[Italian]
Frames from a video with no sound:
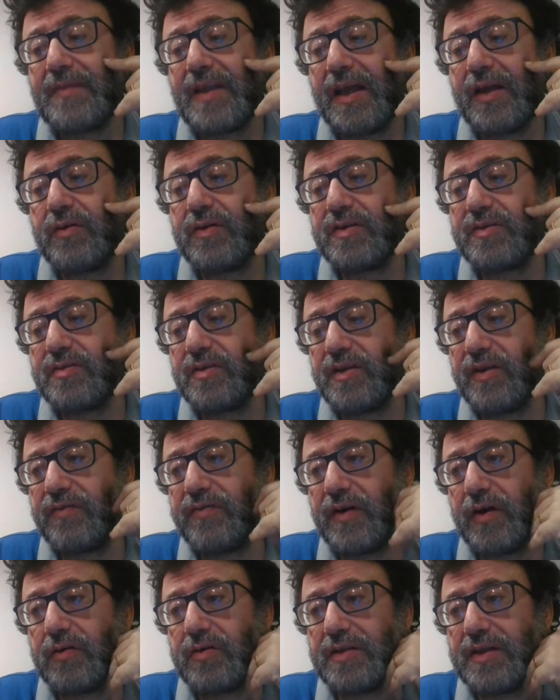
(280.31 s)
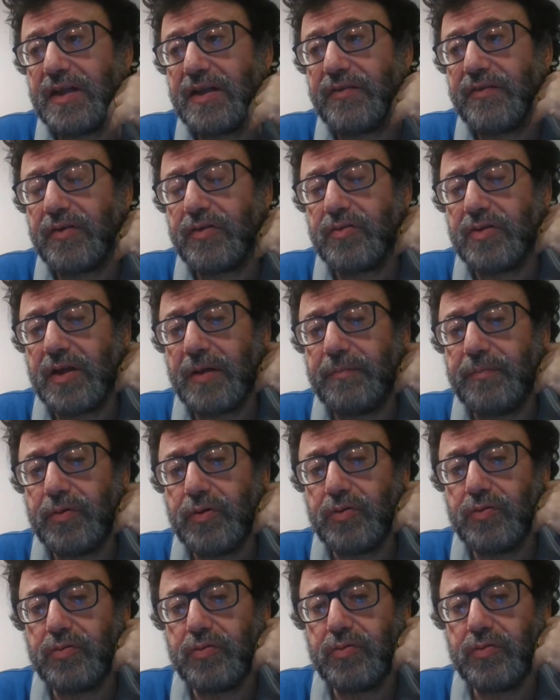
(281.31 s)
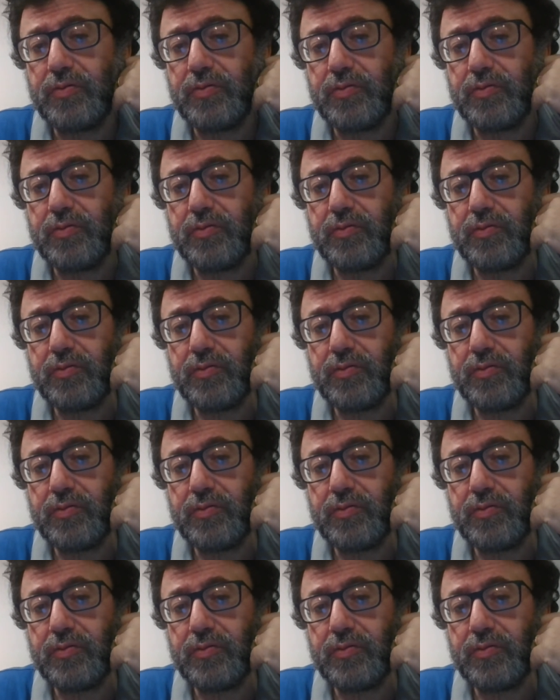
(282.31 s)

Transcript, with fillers: e questo ne fa una delle figure più